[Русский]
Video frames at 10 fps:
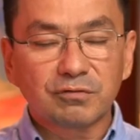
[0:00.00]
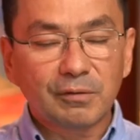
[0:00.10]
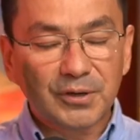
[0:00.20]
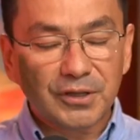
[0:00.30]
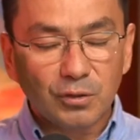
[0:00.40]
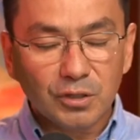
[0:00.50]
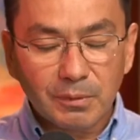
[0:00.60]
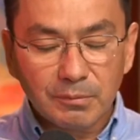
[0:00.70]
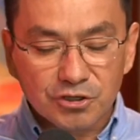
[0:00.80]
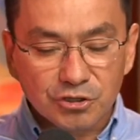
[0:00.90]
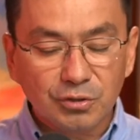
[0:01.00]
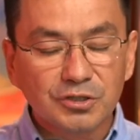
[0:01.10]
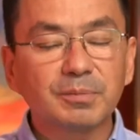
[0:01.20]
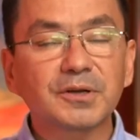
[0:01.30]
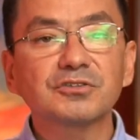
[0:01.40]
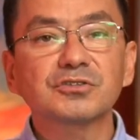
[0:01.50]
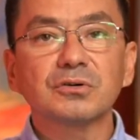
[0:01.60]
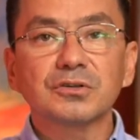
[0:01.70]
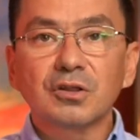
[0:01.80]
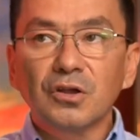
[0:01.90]
в определенный момент что-то
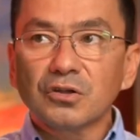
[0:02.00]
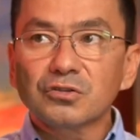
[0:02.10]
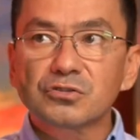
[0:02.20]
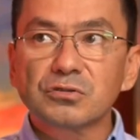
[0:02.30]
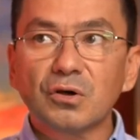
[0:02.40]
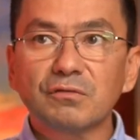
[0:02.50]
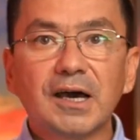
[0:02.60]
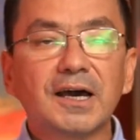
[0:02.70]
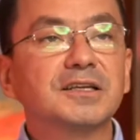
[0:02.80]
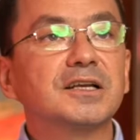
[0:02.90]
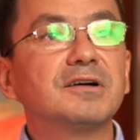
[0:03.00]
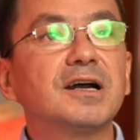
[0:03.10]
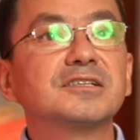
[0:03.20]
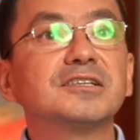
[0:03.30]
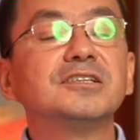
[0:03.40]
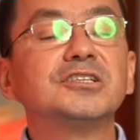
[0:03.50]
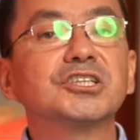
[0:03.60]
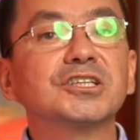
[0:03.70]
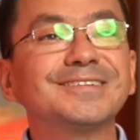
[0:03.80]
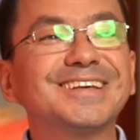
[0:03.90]
происходит, слово открывается, и
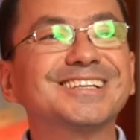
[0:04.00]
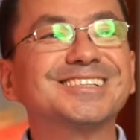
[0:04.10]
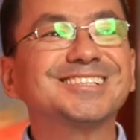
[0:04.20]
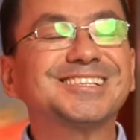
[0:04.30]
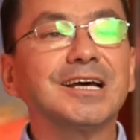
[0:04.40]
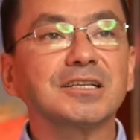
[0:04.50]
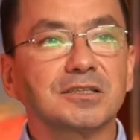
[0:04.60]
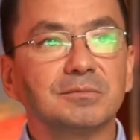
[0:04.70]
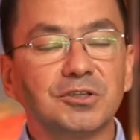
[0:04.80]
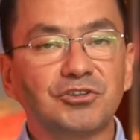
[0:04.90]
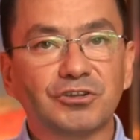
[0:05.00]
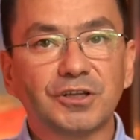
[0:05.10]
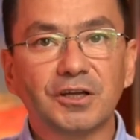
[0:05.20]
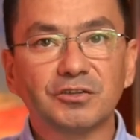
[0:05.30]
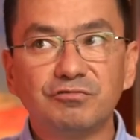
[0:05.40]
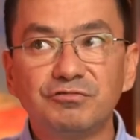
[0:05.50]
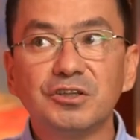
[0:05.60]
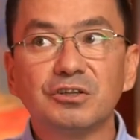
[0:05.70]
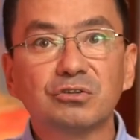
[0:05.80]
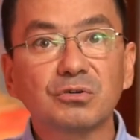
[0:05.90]
человек сердцем начинает
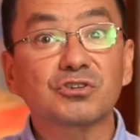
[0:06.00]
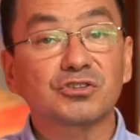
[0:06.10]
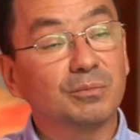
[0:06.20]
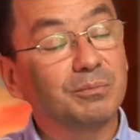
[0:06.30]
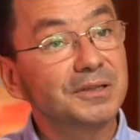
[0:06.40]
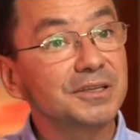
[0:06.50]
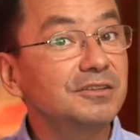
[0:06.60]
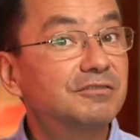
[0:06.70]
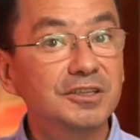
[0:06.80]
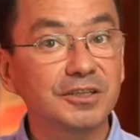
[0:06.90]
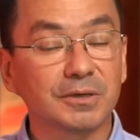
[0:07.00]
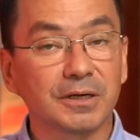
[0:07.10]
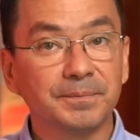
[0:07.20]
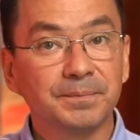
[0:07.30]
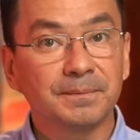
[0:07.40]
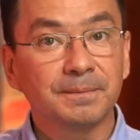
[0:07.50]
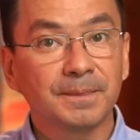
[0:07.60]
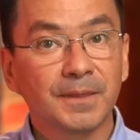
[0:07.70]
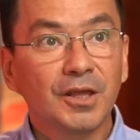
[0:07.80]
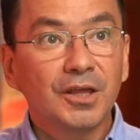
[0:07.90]
видеть то, что было невидимо.
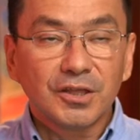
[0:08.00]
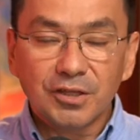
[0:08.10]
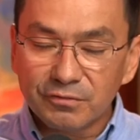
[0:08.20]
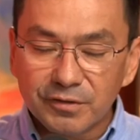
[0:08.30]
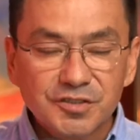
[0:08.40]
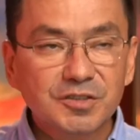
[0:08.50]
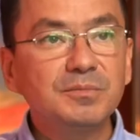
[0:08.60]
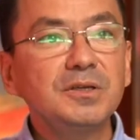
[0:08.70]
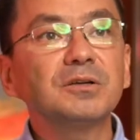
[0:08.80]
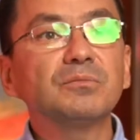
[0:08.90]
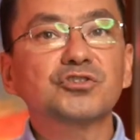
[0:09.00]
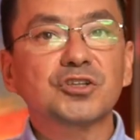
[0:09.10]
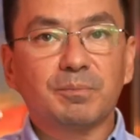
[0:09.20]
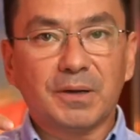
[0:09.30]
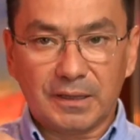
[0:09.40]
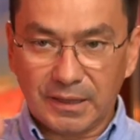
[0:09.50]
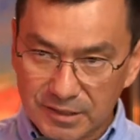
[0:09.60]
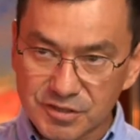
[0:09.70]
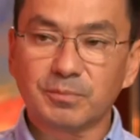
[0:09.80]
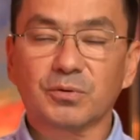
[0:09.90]
И весь мир может
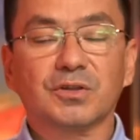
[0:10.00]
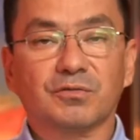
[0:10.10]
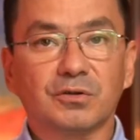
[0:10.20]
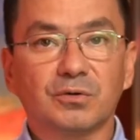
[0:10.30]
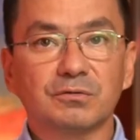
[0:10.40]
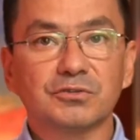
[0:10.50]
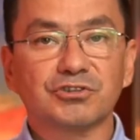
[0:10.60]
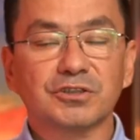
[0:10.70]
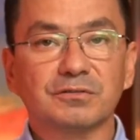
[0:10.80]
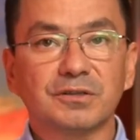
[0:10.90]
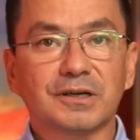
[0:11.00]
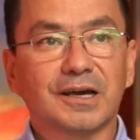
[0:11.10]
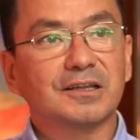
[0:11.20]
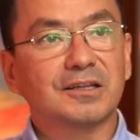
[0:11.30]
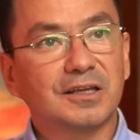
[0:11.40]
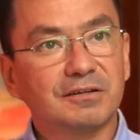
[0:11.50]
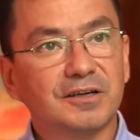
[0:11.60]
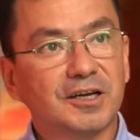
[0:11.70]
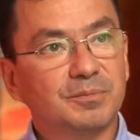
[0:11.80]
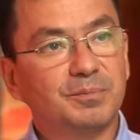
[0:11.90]
подняться против такого человека,
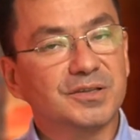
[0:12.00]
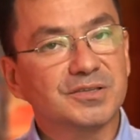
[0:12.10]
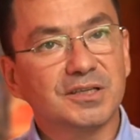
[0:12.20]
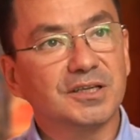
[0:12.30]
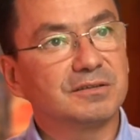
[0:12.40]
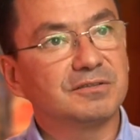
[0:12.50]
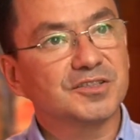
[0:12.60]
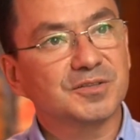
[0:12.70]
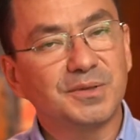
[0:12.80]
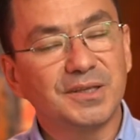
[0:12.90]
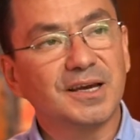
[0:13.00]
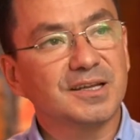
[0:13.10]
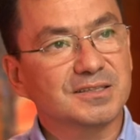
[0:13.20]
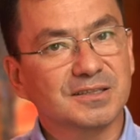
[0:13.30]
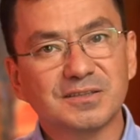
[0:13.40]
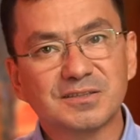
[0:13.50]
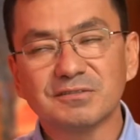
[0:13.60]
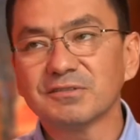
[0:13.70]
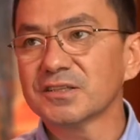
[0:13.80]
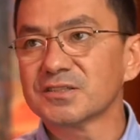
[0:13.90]
атаковать, преследовать, смеяться,
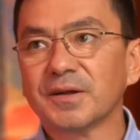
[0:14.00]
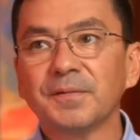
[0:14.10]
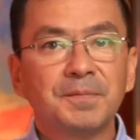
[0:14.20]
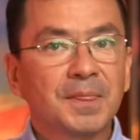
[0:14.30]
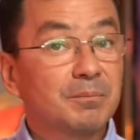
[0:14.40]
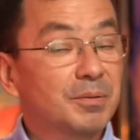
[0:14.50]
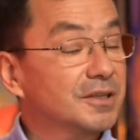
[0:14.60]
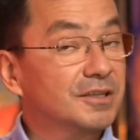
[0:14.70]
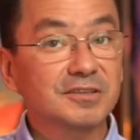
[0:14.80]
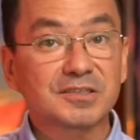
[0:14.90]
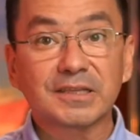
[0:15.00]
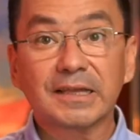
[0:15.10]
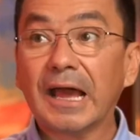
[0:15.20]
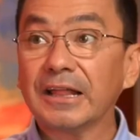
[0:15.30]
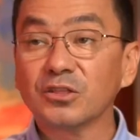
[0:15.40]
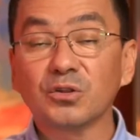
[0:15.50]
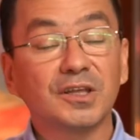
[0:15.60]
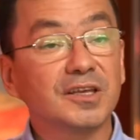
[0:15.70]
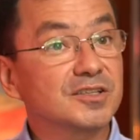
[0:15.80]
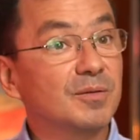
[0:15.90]
издеваться, противостоять. Но
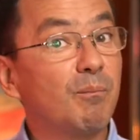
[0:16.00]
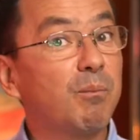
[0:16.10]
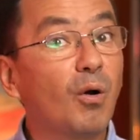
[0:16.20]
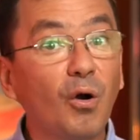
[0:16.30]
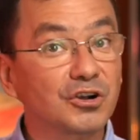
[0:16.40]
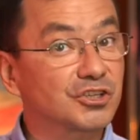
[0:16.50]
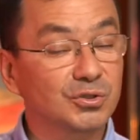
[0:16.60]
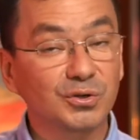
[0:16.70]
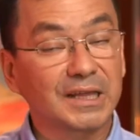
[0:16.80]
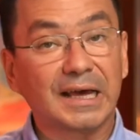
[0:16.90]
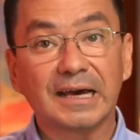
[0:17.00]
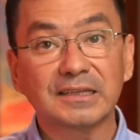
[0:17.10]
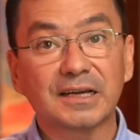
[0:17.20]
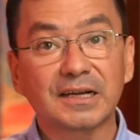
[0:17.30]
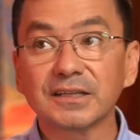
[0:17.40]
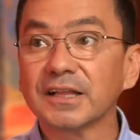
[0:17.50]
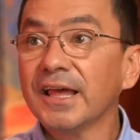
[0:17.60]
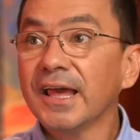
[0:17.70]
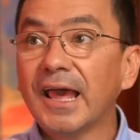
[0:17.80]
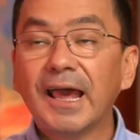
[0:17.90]
если Бог что-то открыл,
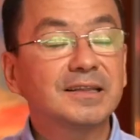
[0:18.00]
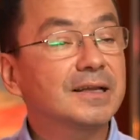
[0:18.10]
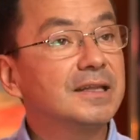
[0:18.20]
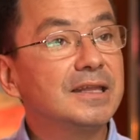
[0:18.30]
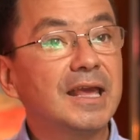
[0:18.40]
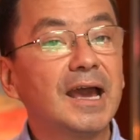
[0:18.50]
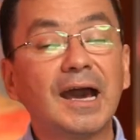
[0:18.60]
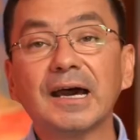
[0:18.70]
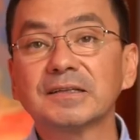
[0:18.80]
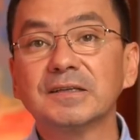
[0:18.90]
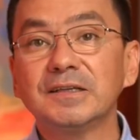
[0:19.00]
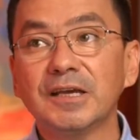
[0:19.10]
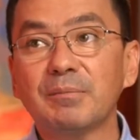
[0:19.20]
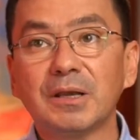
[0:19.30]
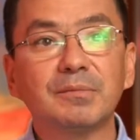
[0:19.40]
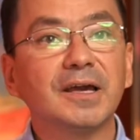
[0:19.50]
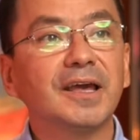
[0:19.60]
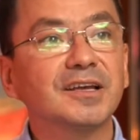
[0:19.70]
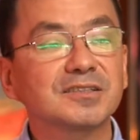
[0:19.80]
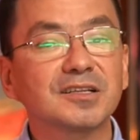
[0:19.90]
это неотъемлемо.
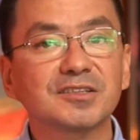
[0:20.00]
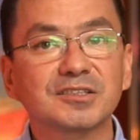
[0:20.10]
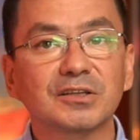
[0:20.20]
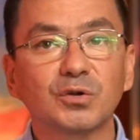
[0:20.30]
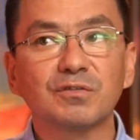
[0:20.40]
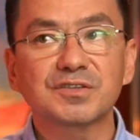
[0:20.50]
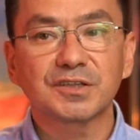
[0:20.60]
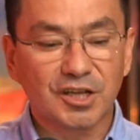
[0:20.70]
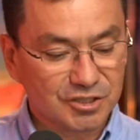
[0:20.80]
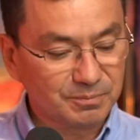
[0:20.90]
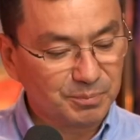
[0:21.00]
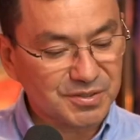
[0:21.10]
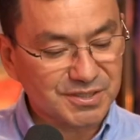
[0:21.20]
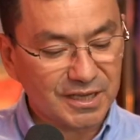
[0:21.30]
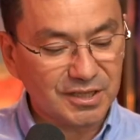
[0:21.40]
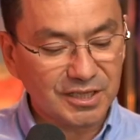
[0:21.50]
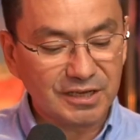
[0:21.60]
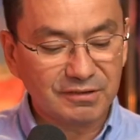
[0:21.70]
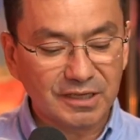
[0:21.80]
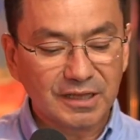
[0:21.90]
Это становится нашим. Писание
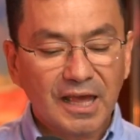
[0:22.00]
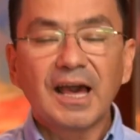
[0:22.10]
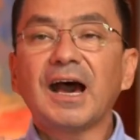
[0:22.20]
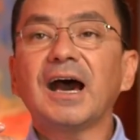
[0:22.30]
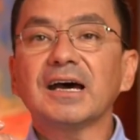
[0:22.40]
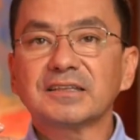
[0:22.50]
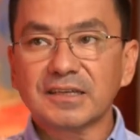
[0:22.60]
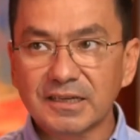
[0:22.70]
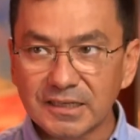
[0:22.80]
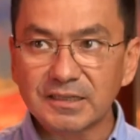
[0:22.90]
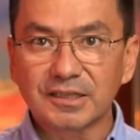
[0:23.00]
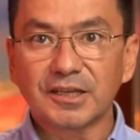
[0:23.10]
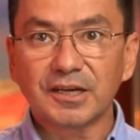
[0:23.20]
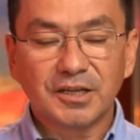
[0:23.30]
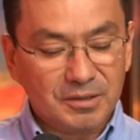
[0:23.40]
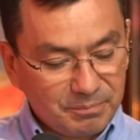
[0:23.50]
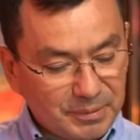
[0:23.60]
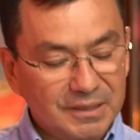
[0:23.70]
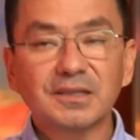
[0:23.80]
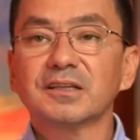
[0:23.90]
говорит, открытое
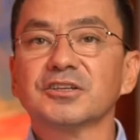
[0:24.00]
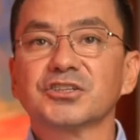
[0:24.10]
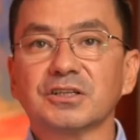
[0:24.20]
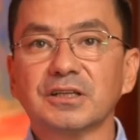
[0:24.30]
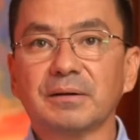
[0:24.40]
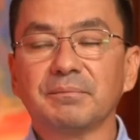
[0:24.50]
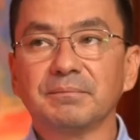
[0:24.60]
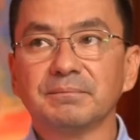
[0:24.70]
принадлежит нам.